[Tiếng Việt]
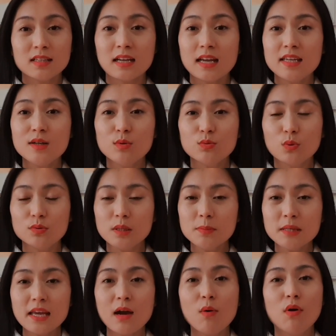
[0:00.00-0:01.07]
Cái yếu tố tiếp
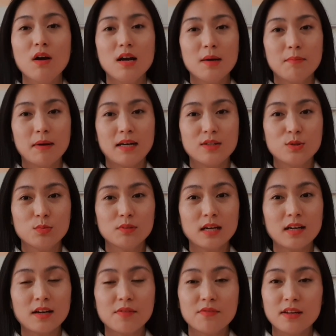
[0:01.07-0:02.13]
theo mà chúng
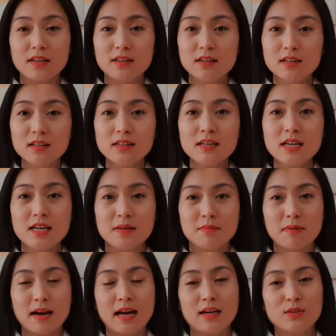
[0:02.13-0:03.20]
ta cần phải nhớ để
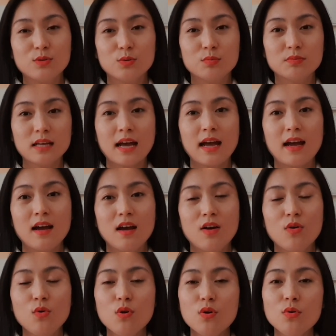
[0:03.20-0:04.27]
mà chúng ta
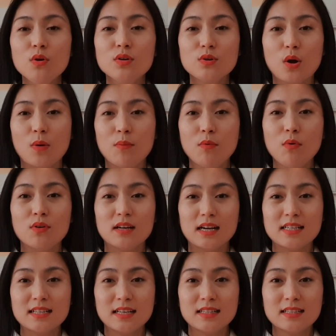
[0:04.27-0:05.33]
luôn luôn có một
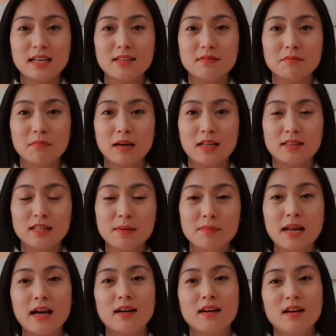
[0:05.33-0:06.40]
cái danh sách mà tiềm
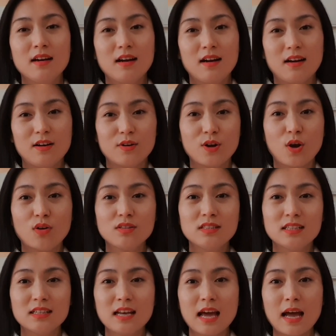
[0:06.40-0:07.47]
năng, à, đó
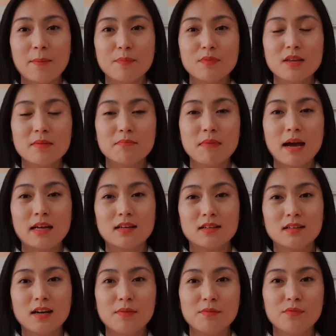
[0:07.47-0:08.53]
chính là bạn
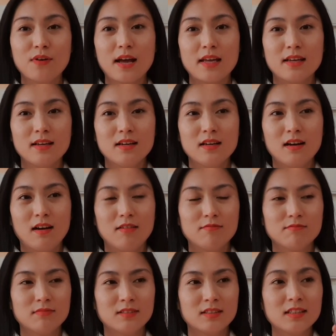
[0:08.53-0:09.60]
cần phải à,
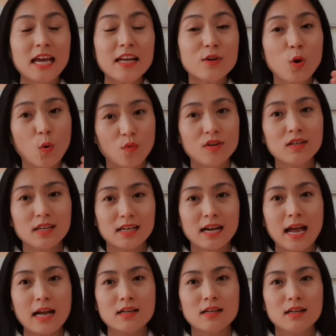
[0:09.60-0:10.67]
kết nối với người
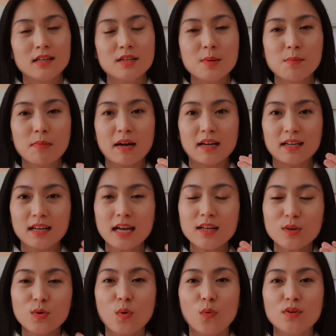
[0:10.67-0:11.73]
khác, nhưng mà
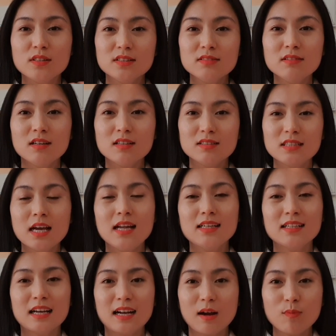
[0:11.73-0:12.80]
kết nối dựa
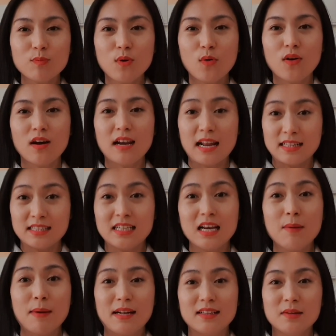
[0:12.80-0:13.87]
trên cái góc độ là chính
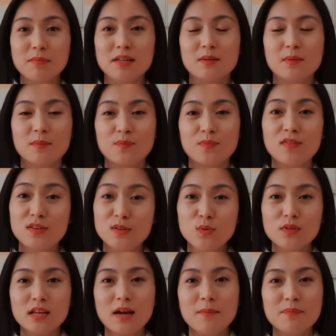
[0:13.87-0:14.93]
là bản thân mình. Ví
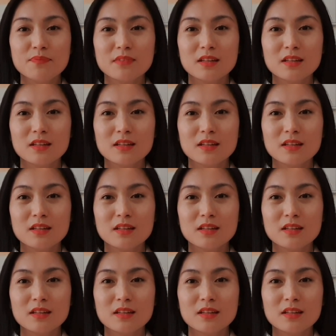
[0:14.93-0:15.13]
dụ nhá,